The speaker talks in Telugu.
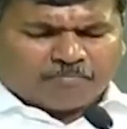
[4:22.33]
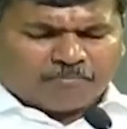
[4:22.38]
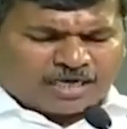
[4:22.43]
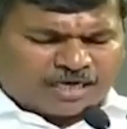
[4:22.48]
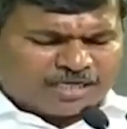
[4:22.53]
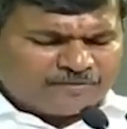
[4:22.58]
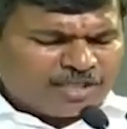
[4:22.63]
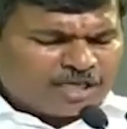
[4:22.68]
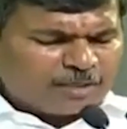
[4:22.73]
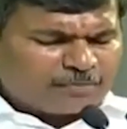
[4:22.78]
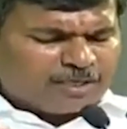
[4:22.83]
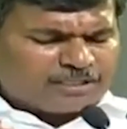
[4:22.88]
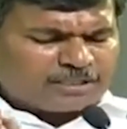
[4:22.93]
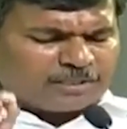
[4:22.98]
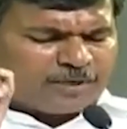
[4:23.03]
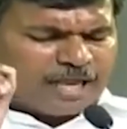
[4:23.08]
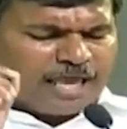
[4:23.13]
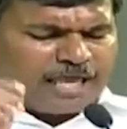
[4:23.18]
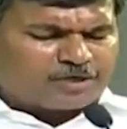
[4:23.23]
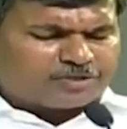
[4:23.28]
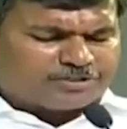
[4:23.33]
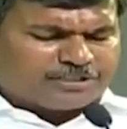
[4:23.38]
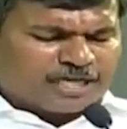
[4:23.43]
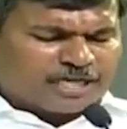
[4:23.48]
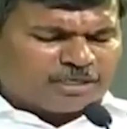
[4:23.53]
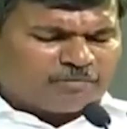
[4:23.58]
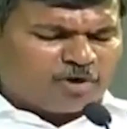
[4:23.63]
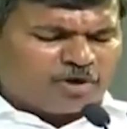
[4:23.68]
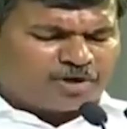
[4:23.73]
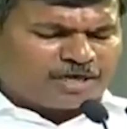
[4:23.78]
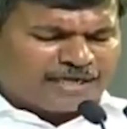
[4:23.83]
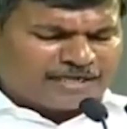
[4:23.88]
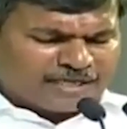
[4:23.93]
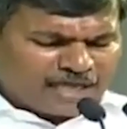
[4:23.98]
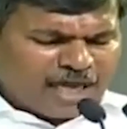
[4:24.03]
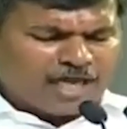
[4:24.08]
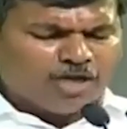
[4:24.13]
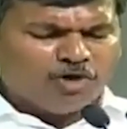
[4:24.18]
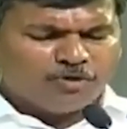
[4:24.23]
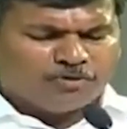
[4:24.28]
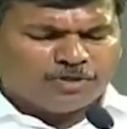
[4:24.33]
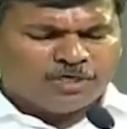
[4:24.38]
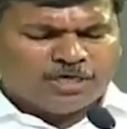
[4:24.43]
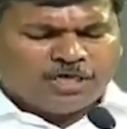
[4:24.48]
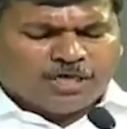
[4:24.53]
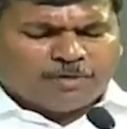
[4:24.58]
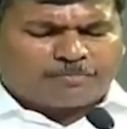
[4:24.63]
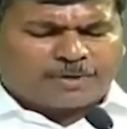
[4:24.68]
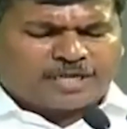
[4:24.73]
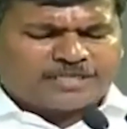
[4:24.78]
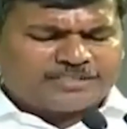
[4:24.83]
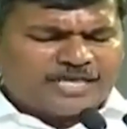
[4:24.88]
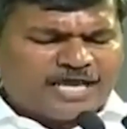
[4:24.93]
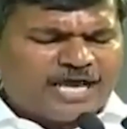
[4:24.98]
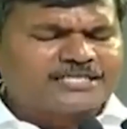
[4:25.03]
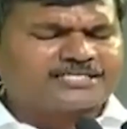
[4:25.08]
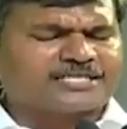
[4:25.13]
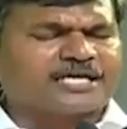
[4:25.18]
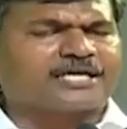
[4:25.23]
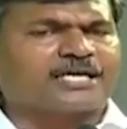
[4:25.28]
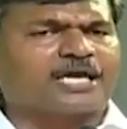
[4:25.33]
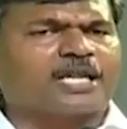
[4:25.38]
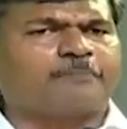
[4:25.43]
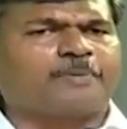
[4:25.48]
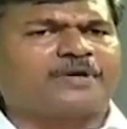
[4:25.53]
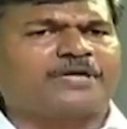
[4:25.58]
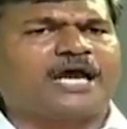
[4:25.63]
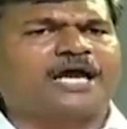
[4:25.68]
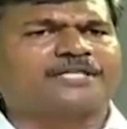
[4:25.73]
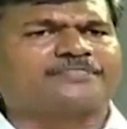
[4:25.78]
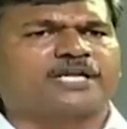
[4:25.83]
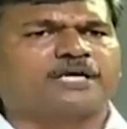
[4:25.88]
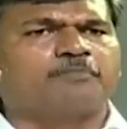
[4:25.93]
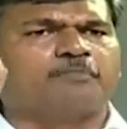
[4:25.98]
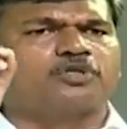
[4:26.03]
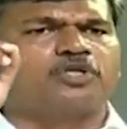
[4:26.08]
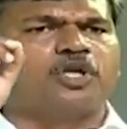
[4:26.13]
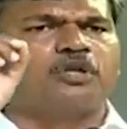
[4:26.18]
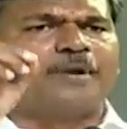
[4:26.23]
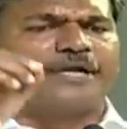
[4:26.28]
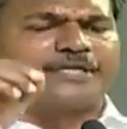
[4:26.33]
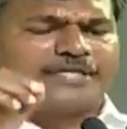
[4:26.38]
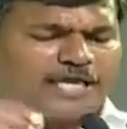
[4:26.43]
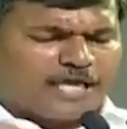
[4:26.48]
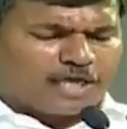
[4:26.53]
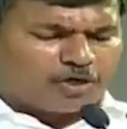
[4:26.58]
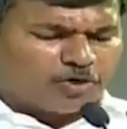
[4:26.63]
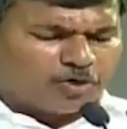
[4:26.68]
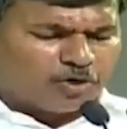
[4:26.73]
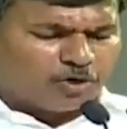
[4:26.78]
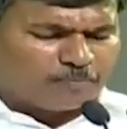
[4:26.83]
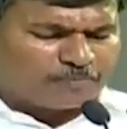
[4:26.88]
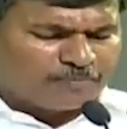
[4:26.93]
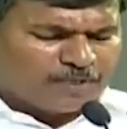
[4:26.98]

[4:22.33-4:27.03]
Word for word: మనందరి ప్రీతం నాయకుడు జగన్మోహన్ రెడ్డి గారు ప్రజా సంకల్ప యాత్ర మొదలుపెట్టారు